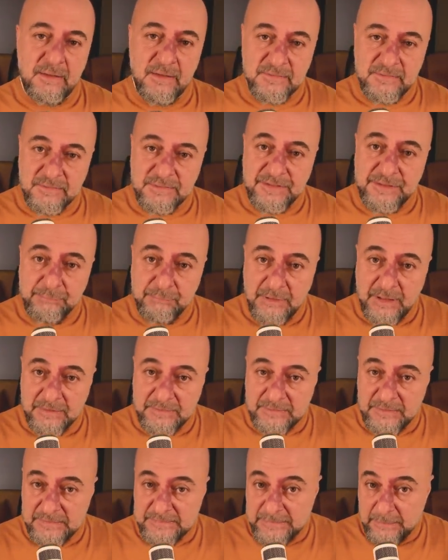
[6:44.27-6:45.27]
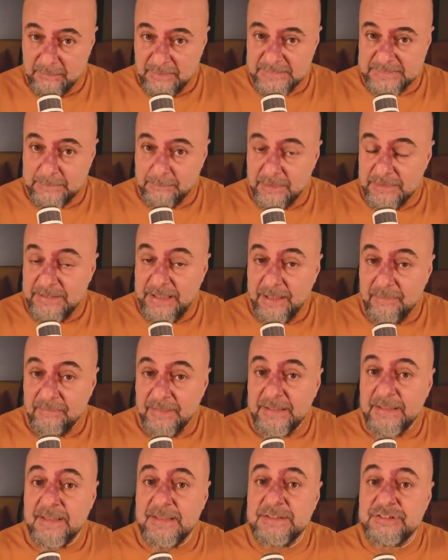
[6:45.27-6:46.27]
Hatırlayın Mart'ta zaman zaman
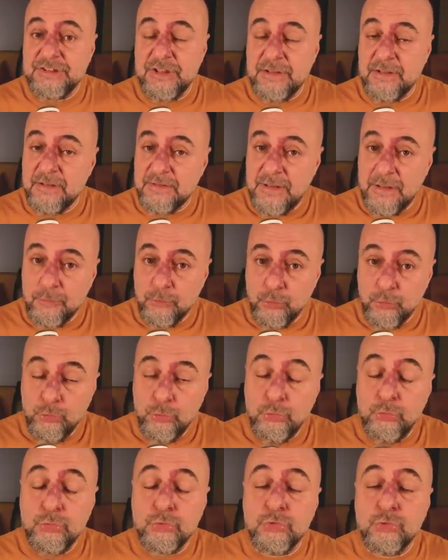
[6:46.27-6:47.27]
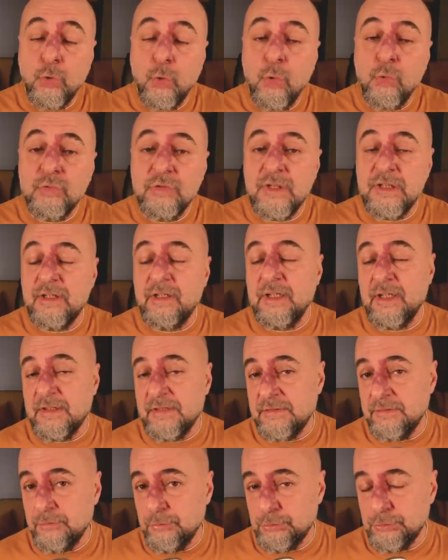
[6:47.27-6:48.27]
devre kesecek kadar günlük %10'lara
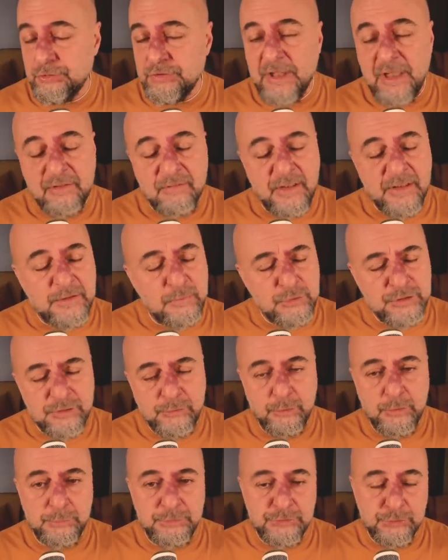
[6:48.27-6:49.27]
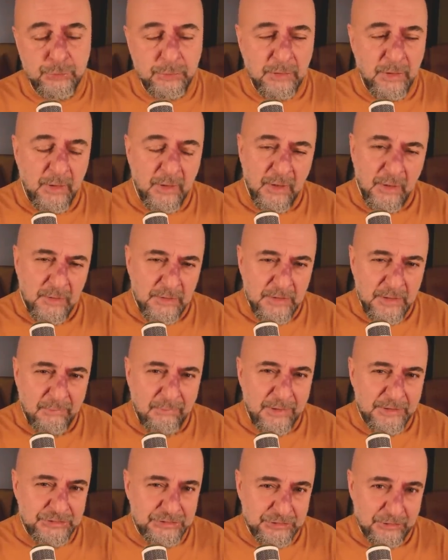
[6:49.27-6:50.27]
yakın düşüşler vardı. Bu sefer öyle bir şey yok.
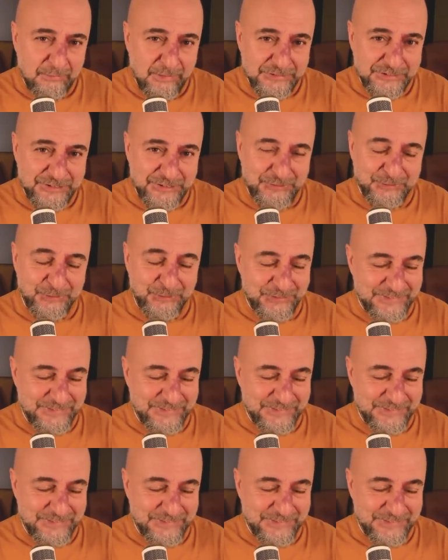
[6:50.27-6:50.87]
Yavaş yavaş iniyor